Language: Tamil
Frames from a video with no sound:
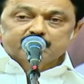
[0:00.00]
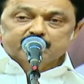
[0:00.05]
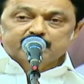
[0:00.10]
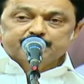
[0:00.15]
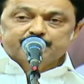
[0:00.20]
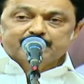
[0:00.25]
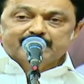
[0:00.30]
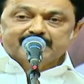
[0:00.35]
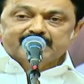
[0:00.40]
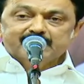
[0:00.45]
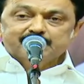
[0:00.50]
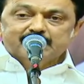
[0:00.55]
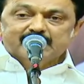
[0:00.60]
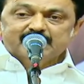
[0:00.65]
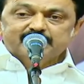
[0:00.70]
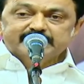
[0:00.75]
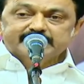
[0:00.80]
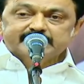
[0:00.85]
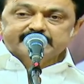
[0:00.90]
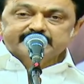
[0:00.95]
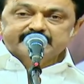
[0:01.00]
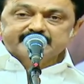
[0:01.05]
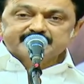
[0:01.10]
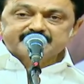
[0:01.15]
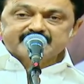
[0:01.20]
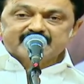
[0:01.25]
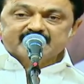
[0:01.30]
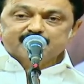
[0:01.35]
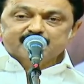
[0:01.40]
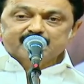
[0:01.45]
குறிப்பாக
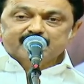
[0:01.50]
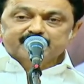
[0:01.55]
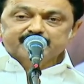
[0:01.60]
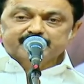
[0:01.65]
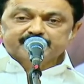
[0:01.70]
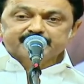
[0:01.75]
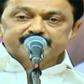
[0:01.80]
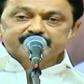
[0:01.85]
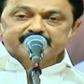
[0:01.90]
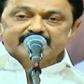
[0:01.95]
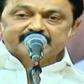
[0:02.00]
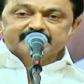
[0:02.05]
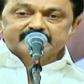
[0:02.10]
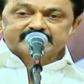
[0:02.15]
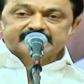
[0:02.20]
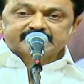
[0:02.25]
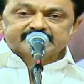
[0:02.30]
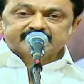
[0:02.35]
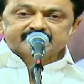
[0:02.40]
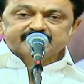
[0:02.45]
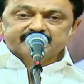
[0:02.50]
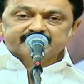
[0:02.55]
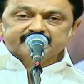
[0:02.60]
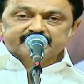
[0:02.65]
மாவட்டத்தின் சார்பிலும் அவர்